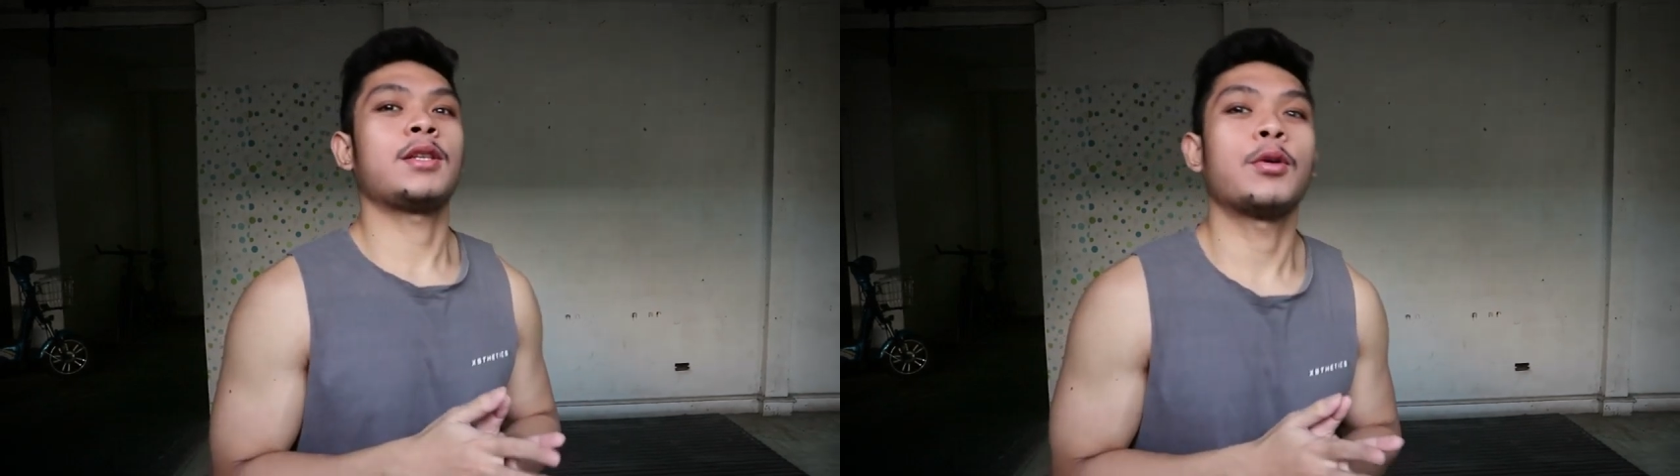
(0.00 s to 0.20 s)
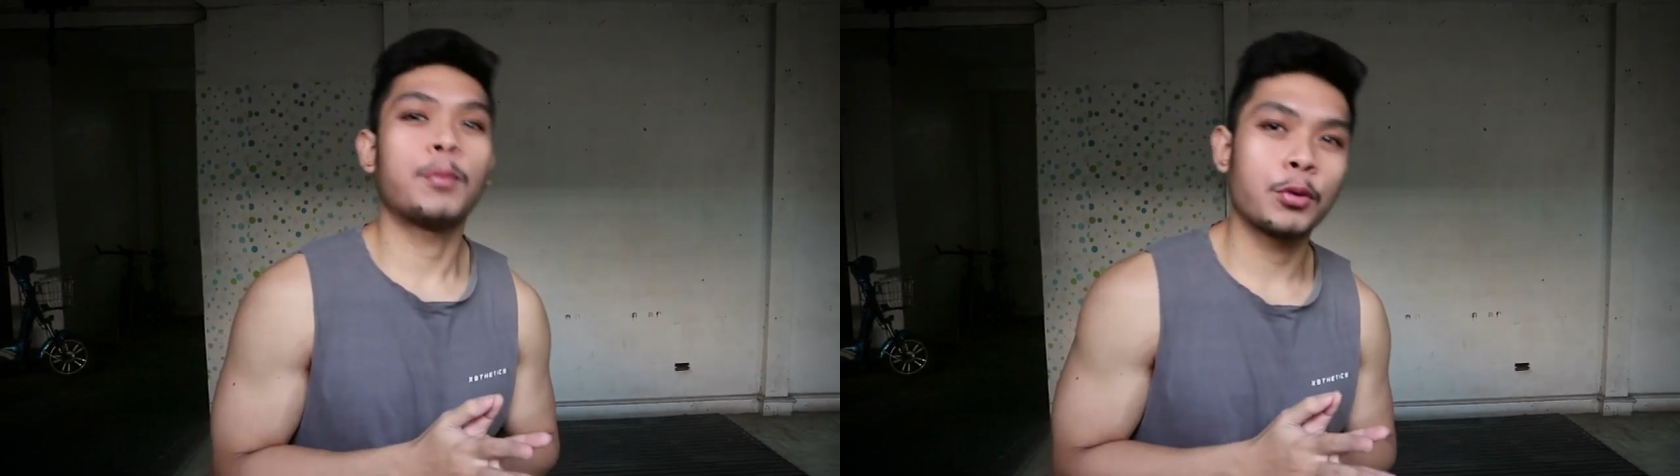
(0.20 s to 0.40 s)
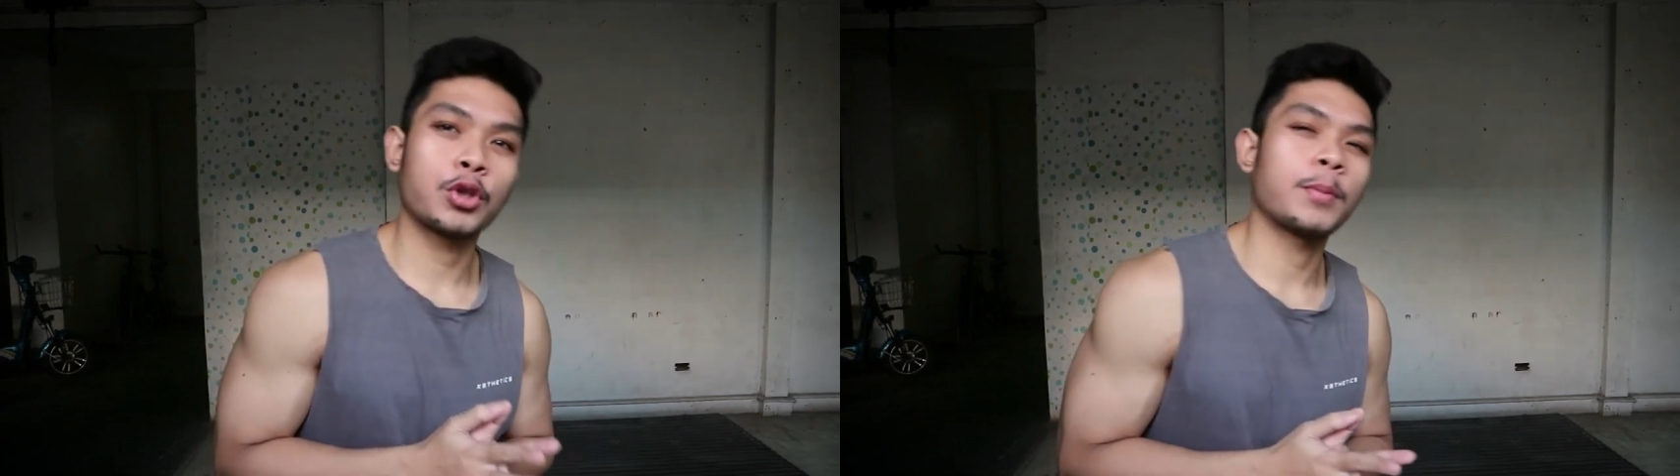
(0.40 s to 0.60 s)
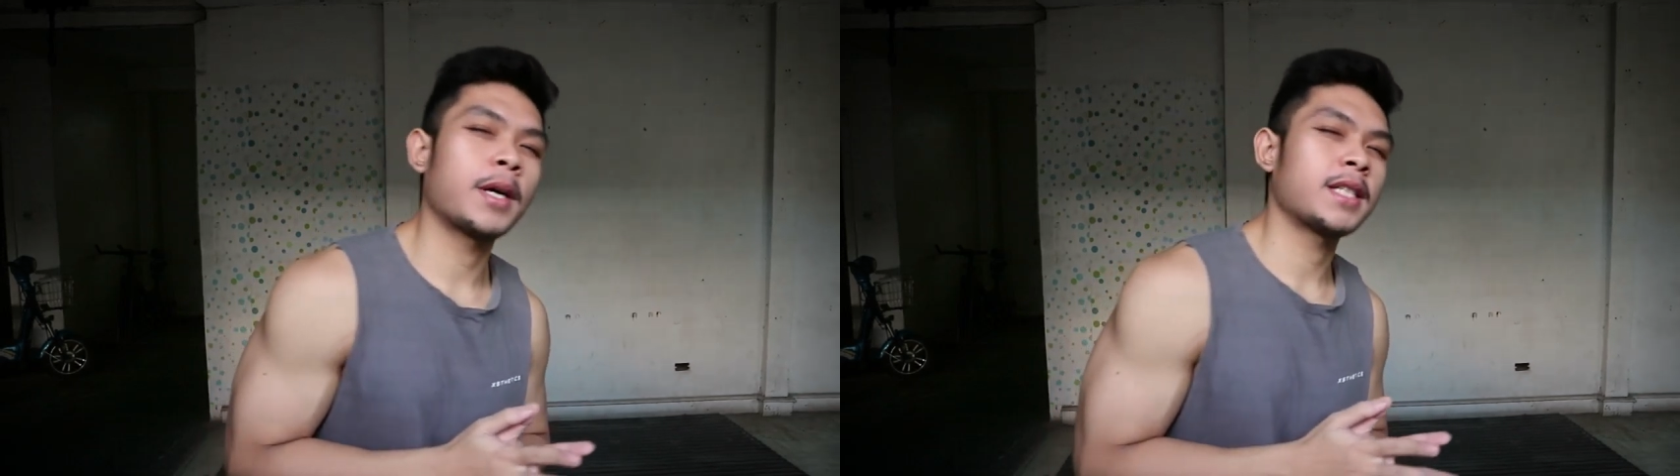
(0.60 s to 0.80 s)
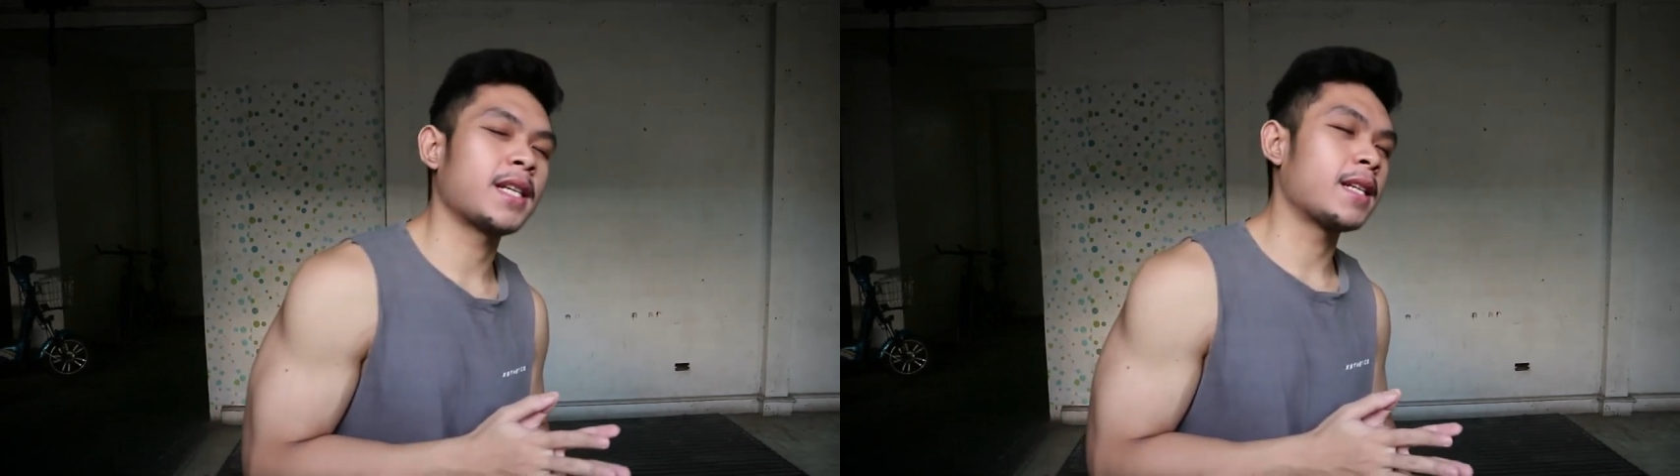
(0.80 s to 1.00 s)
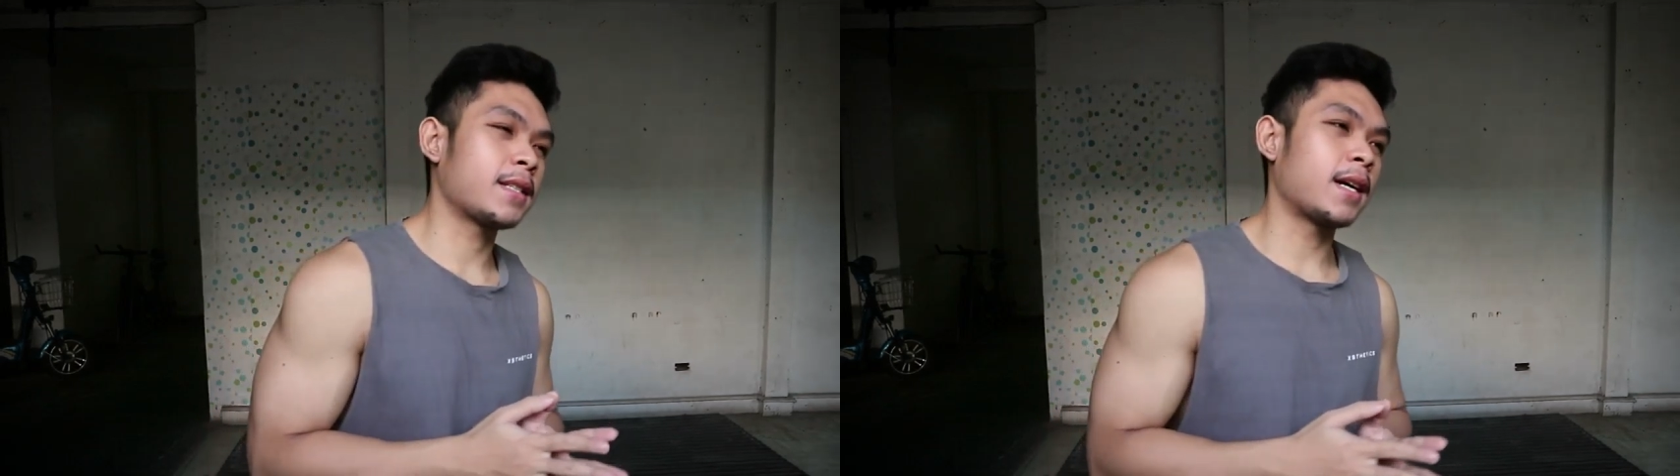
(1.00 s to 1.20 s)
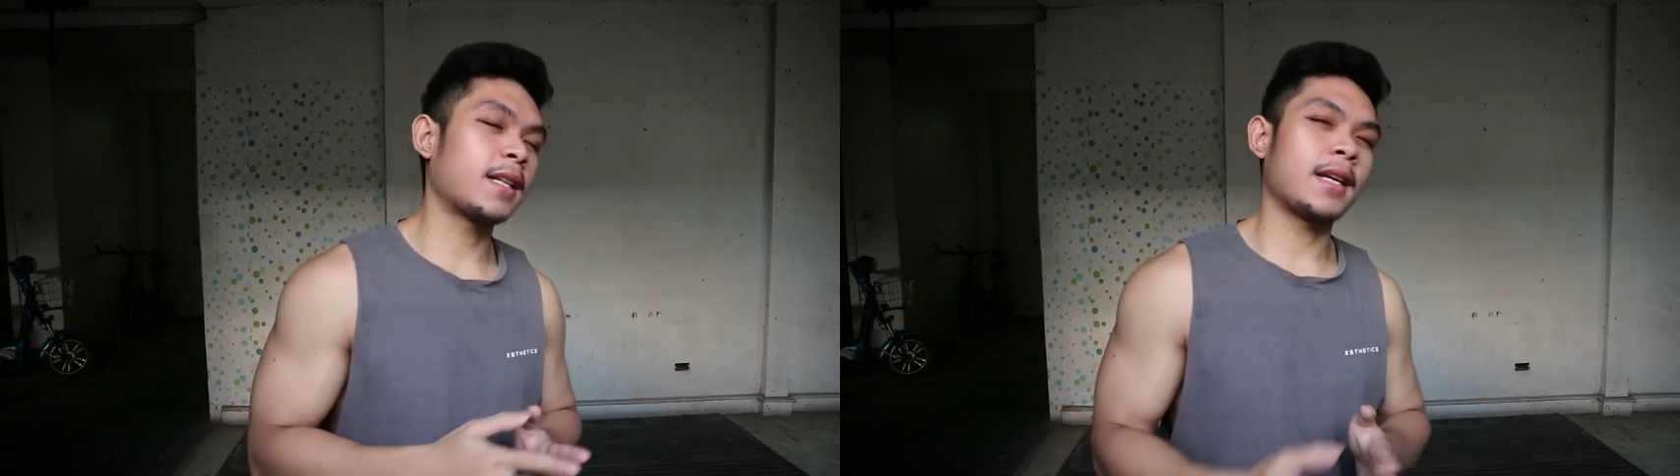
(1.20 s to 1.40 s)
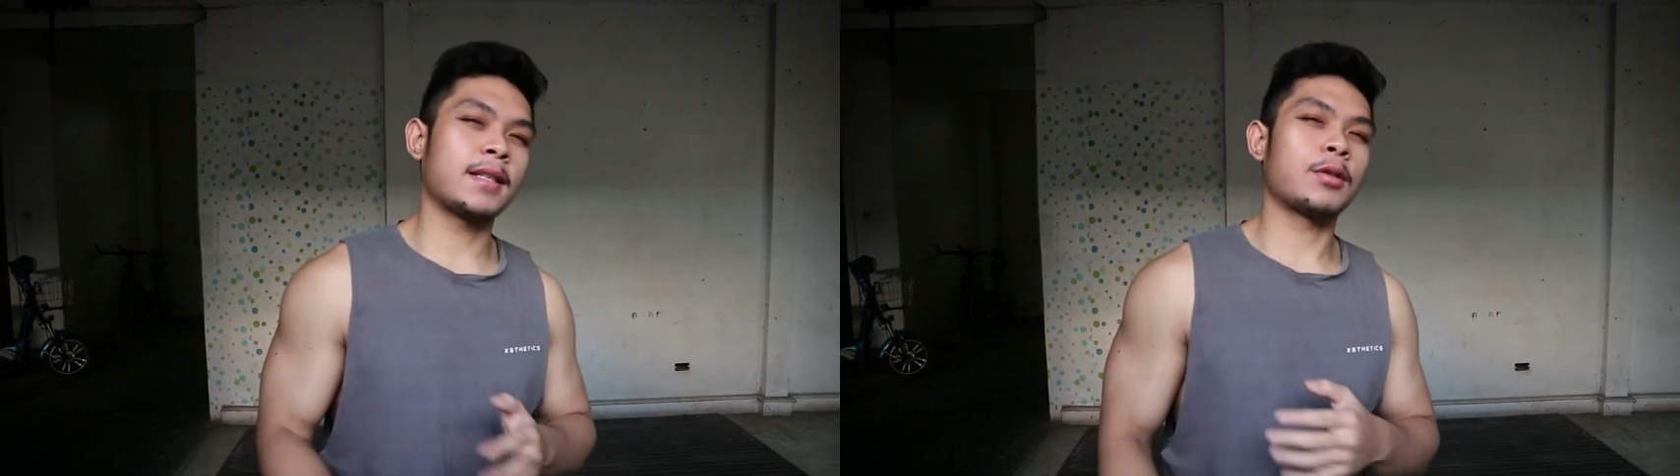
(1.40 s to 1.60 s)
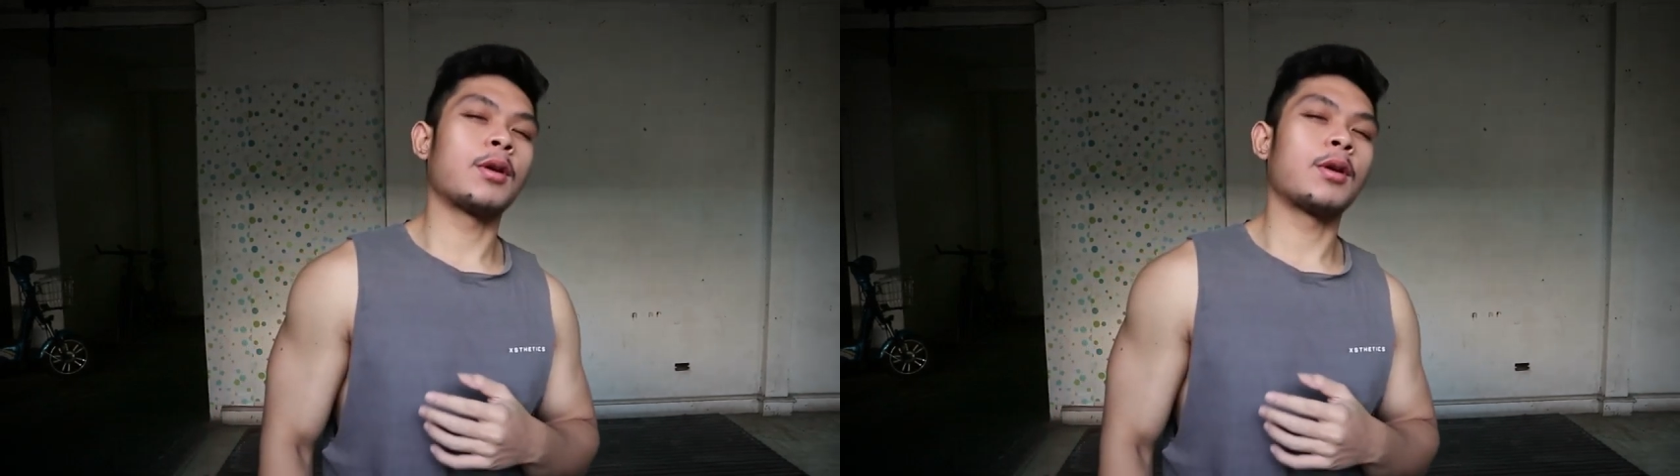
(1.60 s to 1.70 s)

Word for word: yung push muscles natin.